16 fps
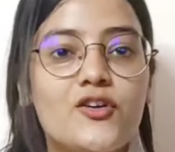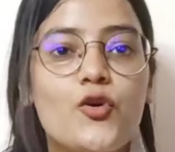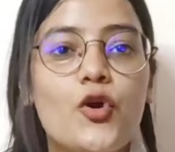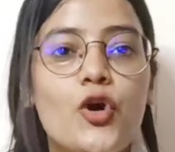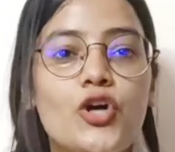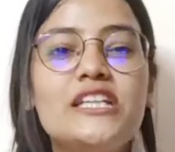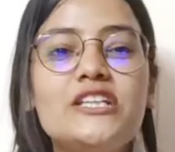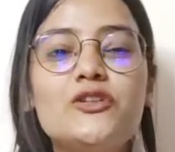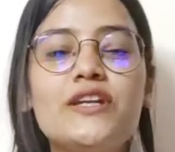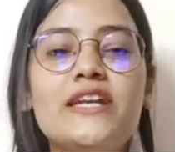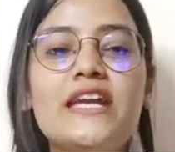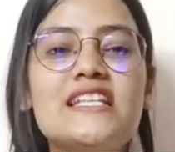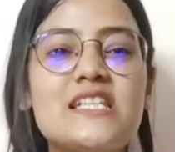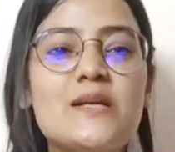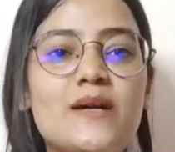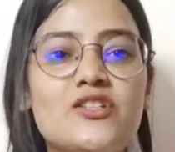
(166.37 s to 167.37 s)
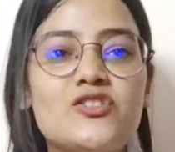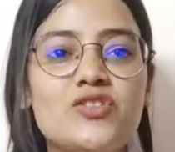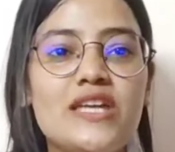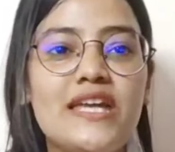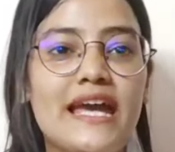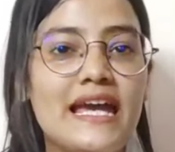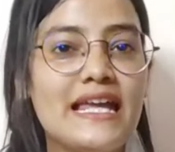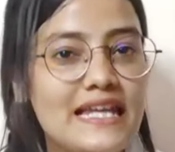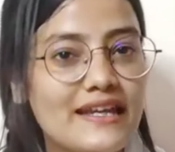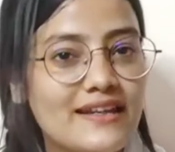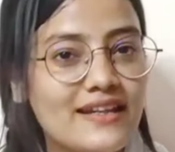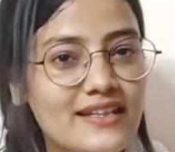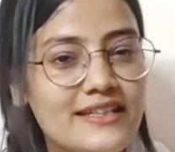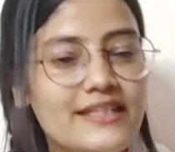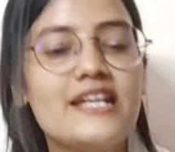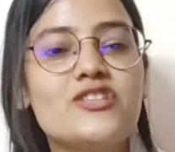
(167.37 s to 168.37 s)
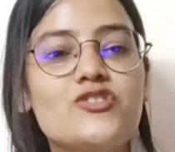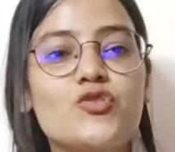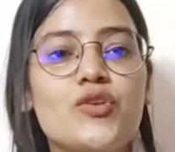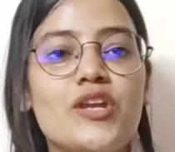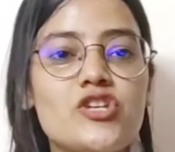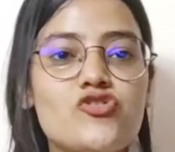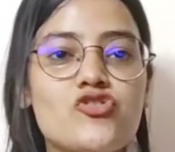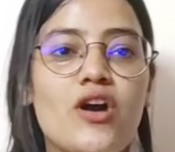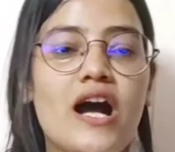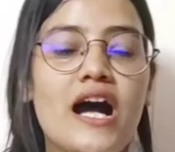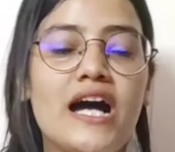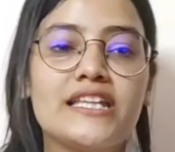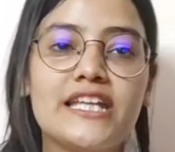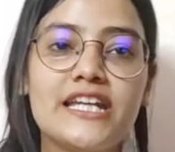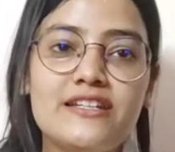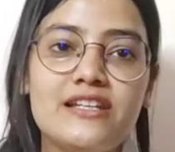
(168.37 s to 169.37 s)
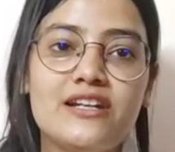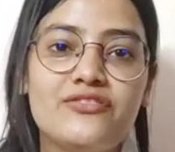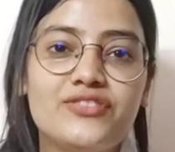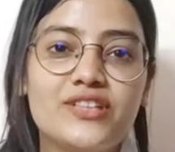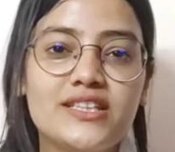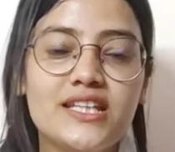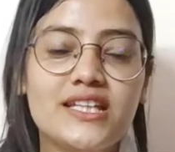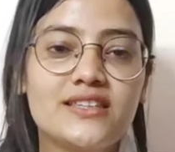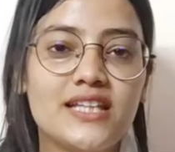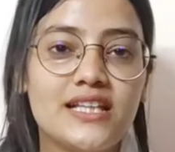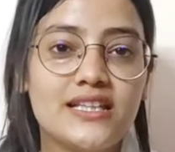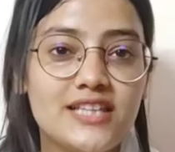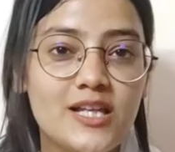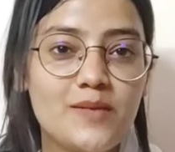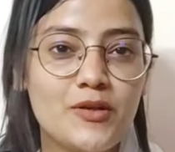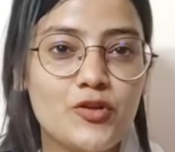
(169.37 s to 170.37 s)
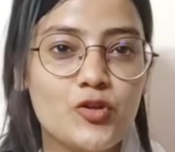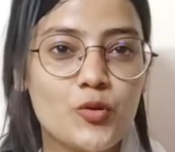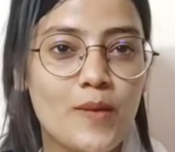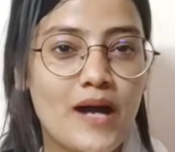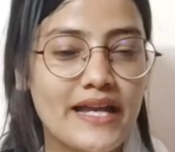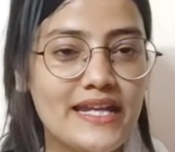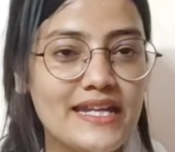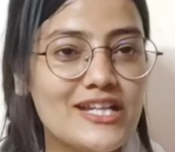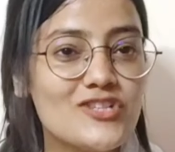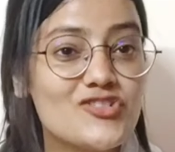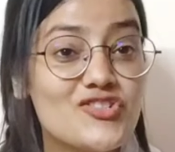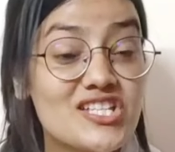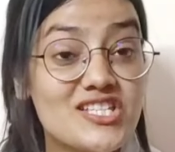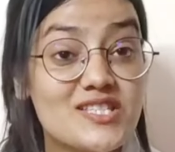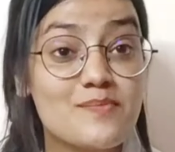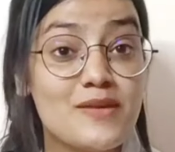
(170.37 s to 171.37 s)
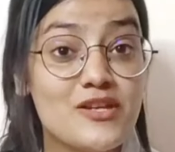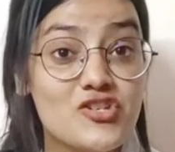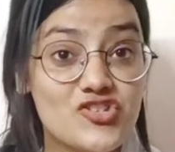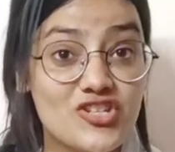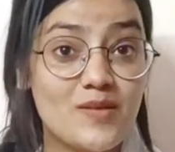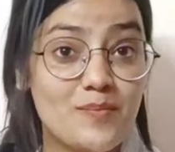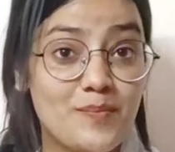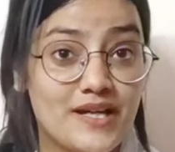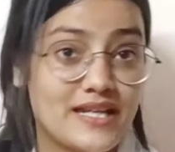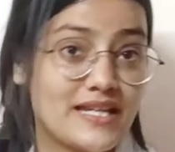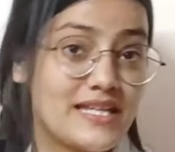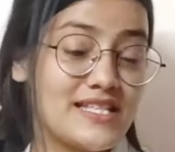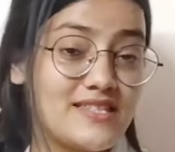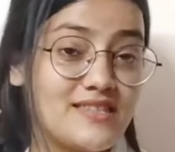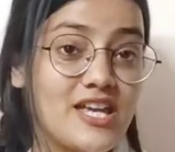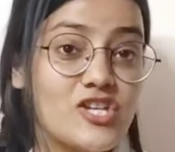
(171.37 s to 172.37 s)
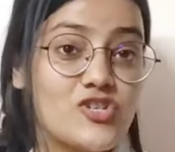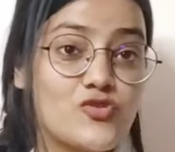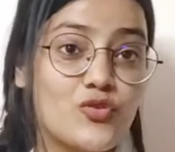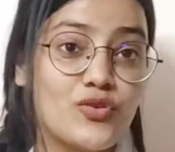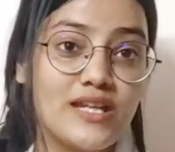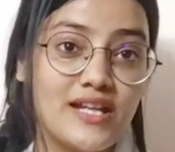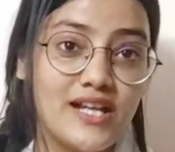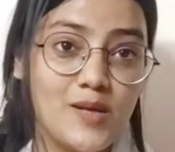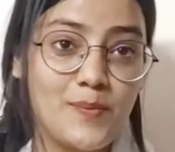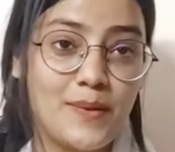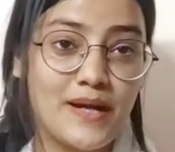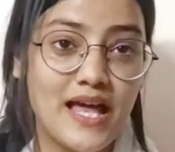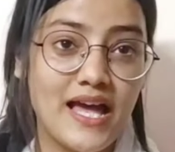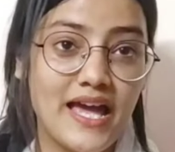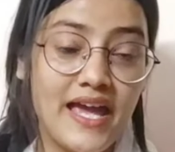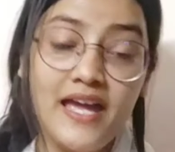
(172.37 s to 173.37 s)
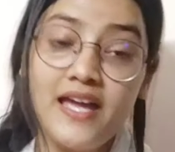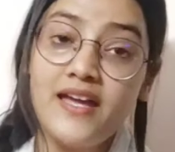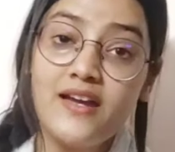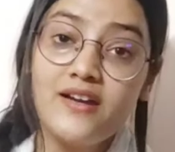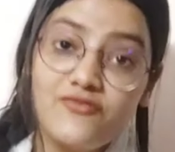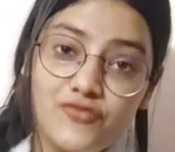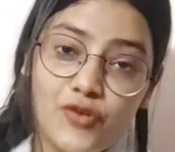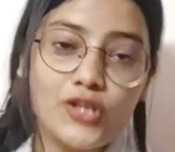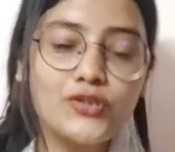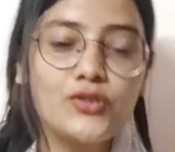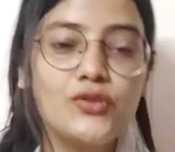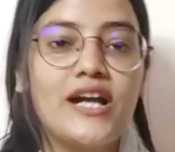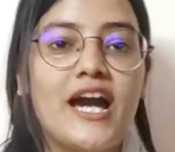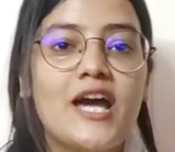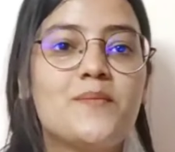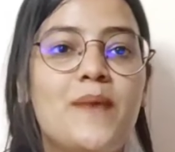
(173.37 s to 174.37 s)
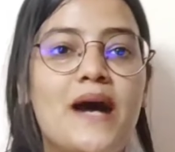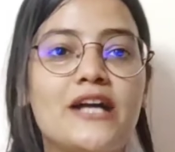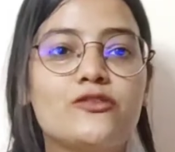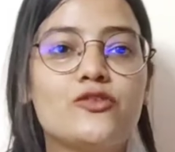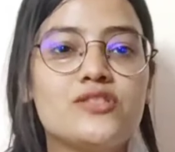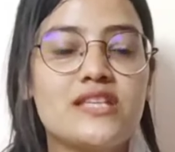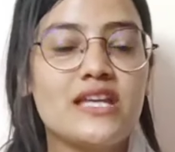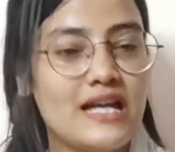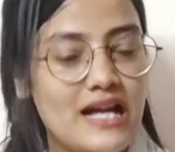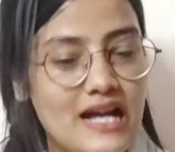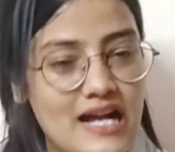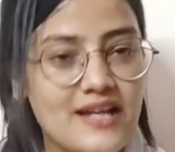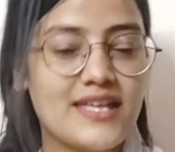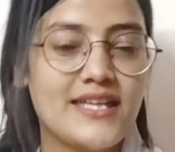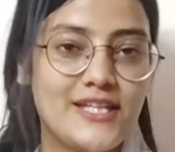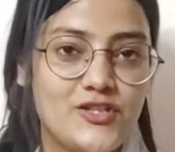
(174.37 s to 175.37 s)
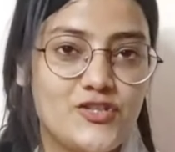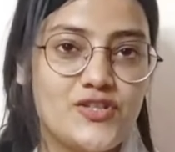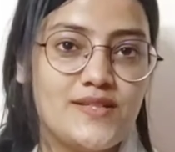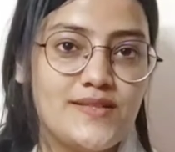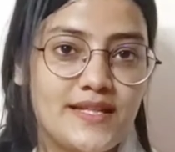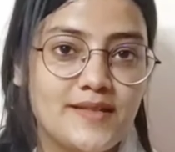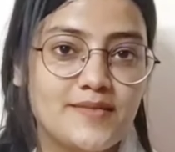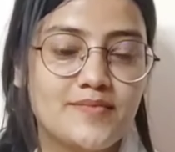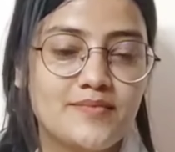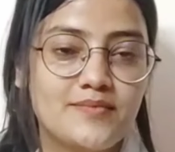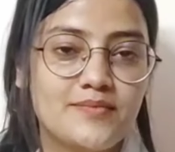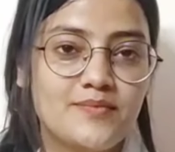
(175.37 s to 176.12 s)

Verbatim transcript: गोदी तो ये समझती है लेकिन ये सुरेश चौहान के नफरत के दलदल में डुबाने के जिस मिशन पर इस देश को निकल पड़ा है वो तो खैर बातों से आगे की चीज है